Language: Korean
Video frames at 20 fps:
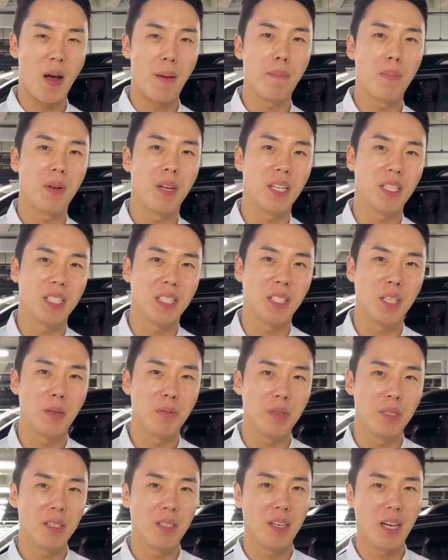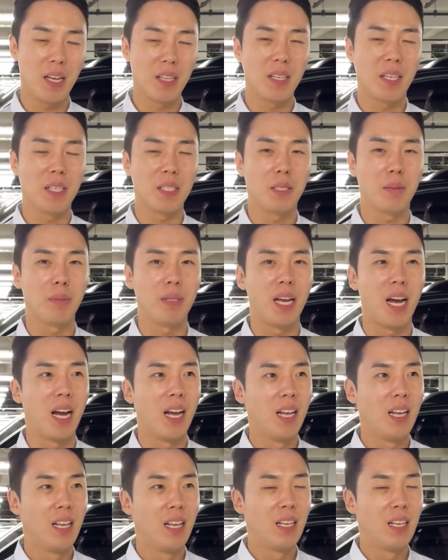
한 번에 지급을 해드리겠습니다.